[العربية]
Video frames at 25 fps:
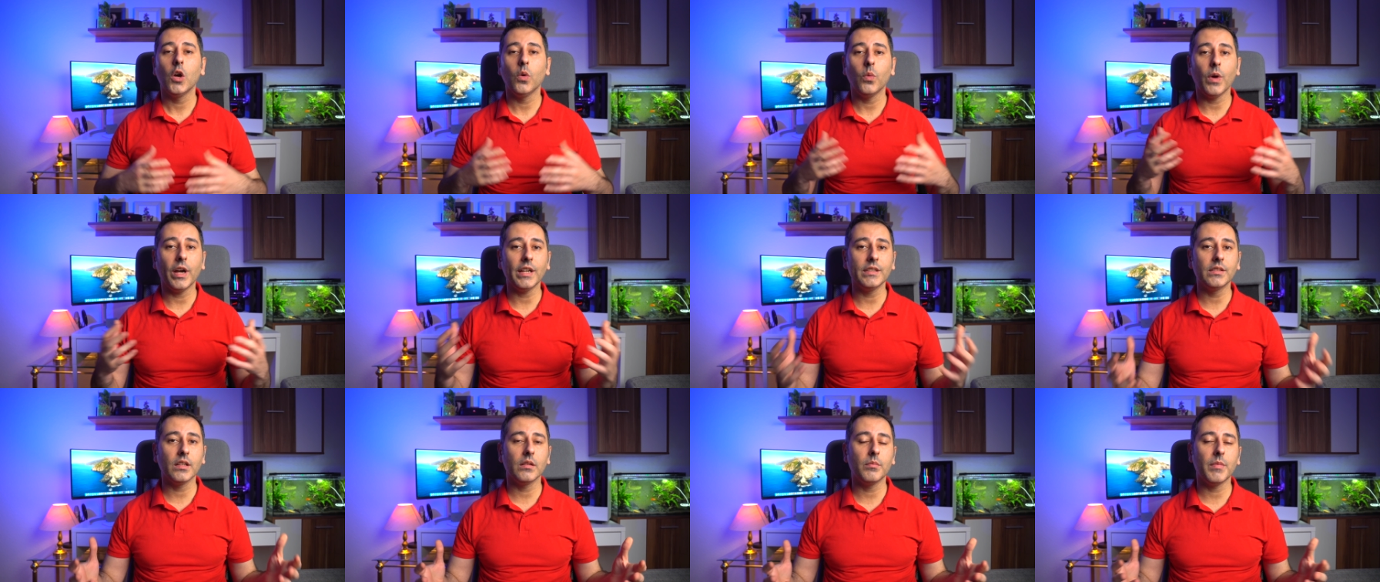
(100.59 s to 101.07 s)

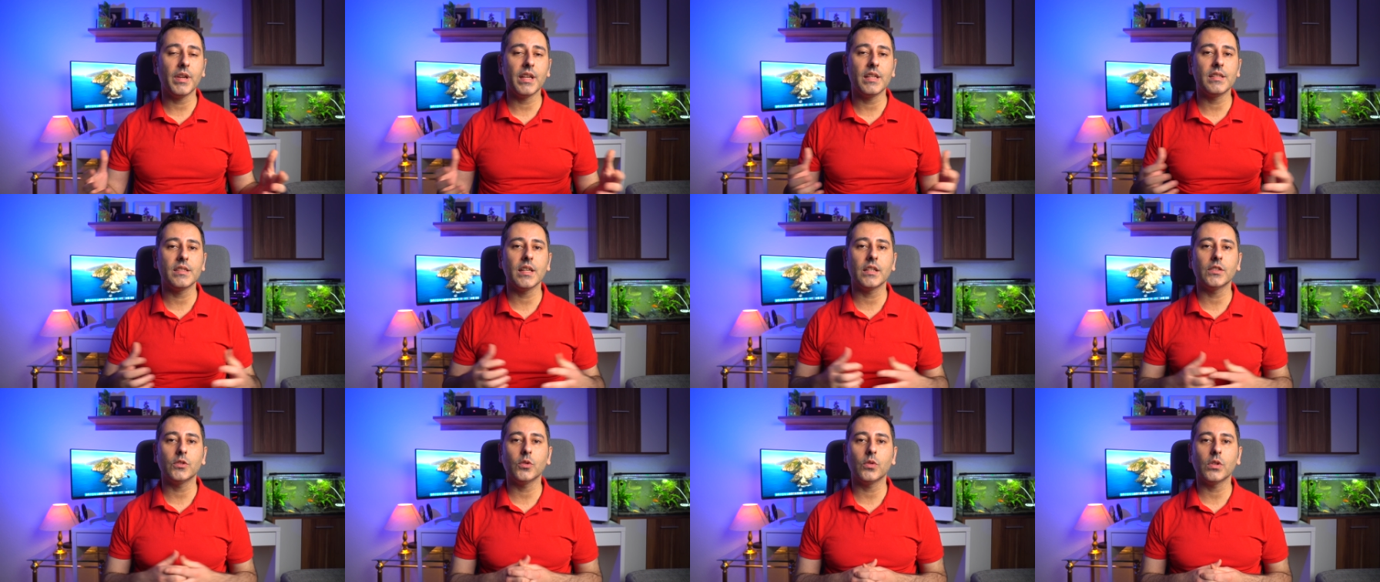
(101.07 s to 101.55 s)
وايضا
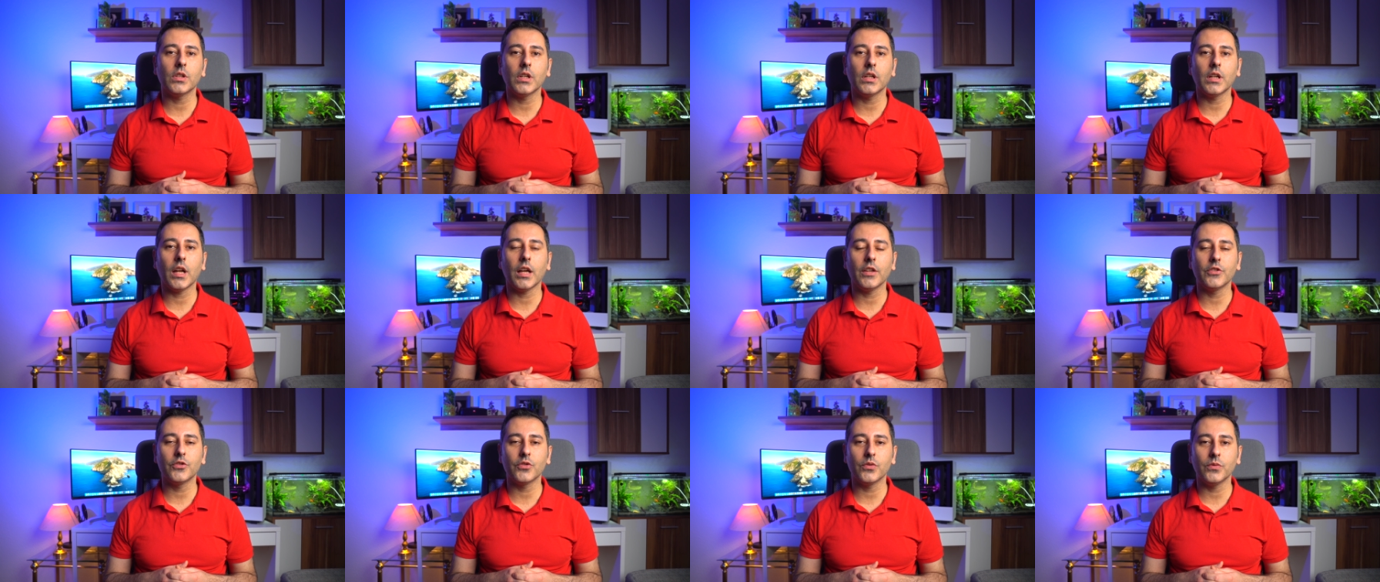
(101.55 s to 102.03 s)
ميزات اخرى
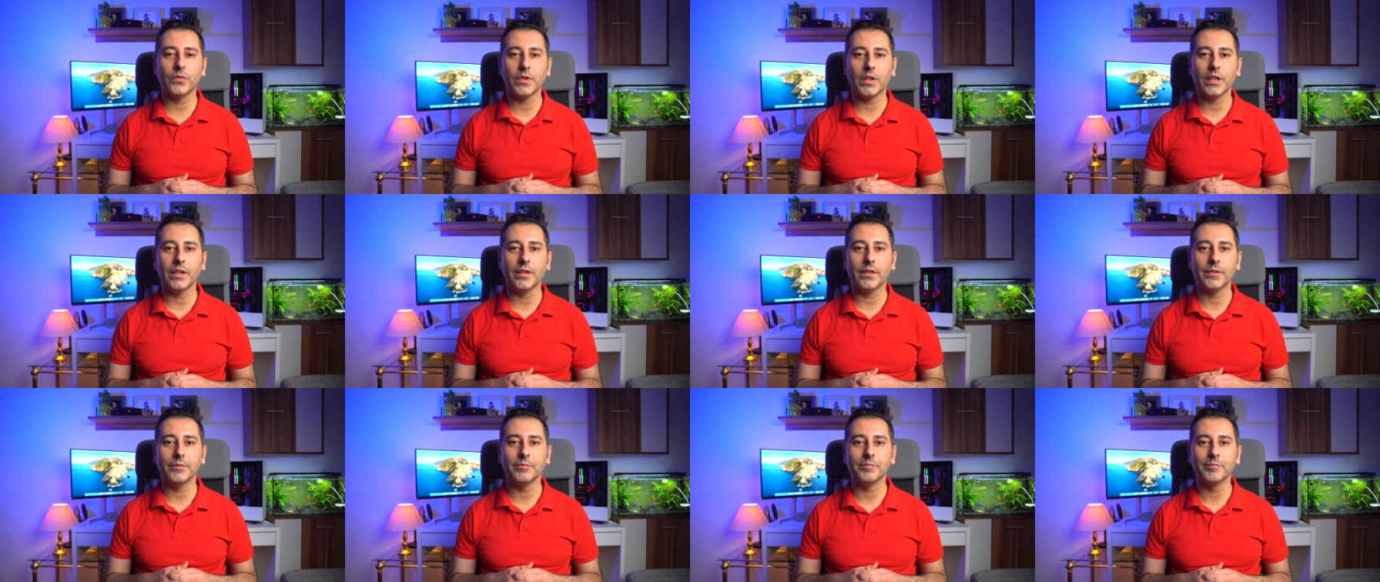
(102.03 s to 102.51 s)
رح تشوفها
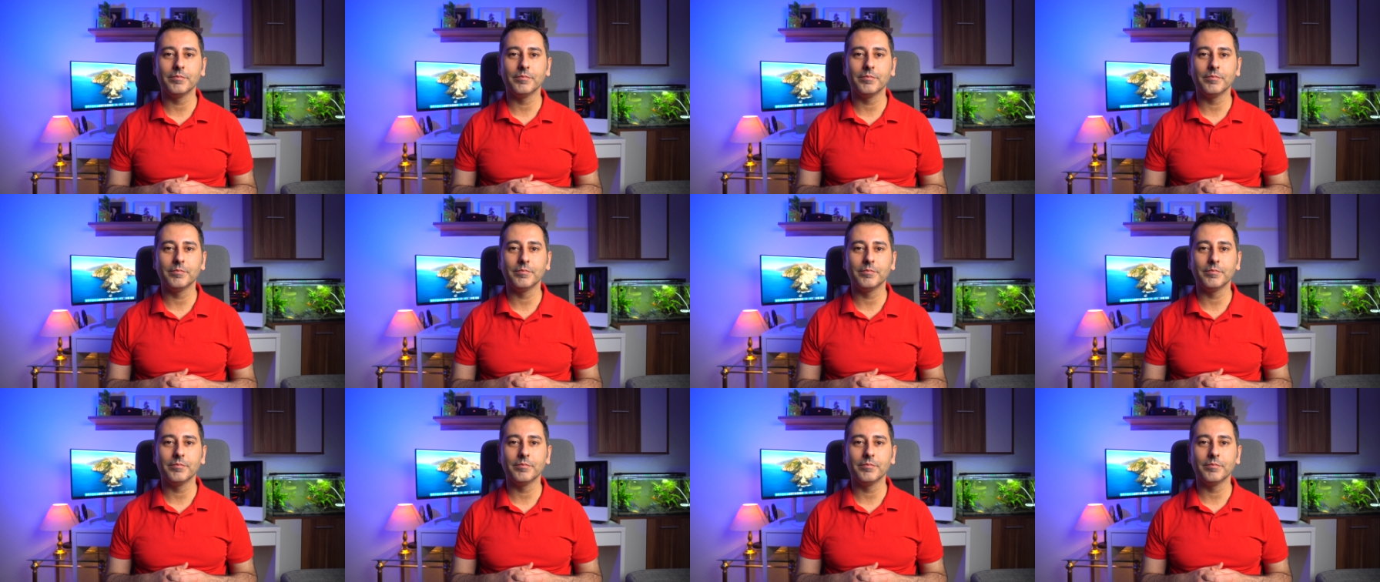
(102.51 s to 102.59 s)
الان